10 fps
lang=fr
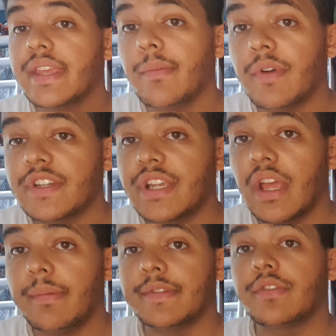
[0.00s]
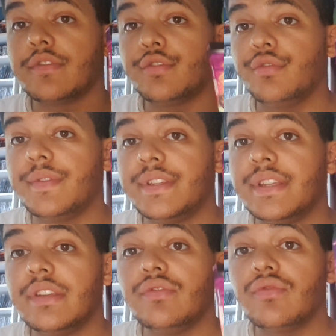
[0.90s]
qui est moins cher parce que
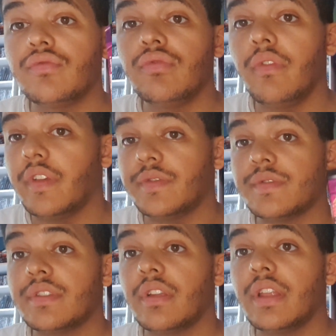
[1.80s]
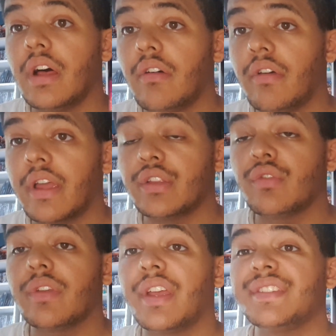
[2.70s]
celui-ci, du coup, version standard en
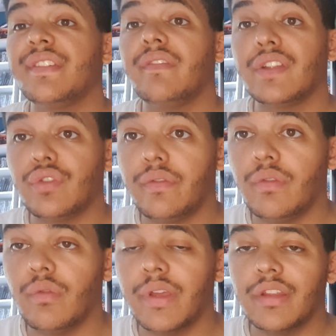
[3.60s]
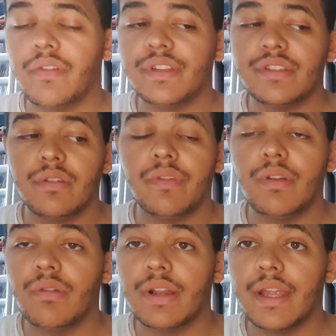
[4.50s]
4K, c'est 29,99€
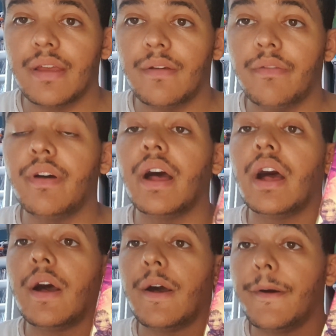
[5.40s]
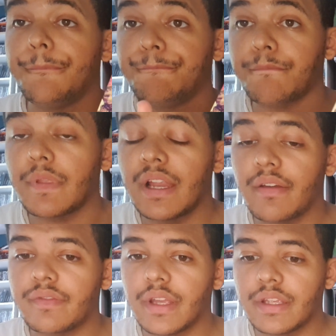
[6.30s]
à Leclerc, enfin à, à
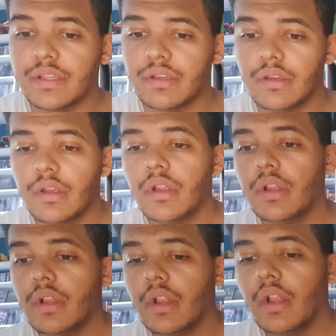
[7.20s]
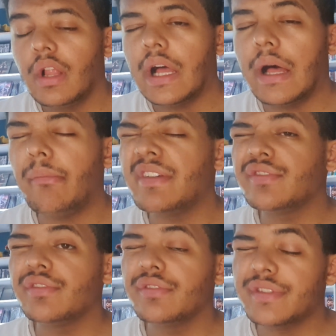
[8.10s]
la Fnac.
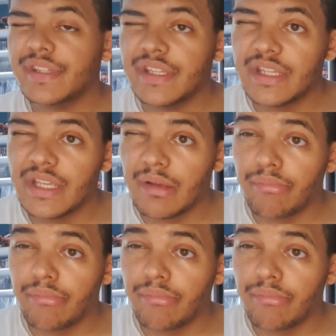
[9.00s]
Amazon aussi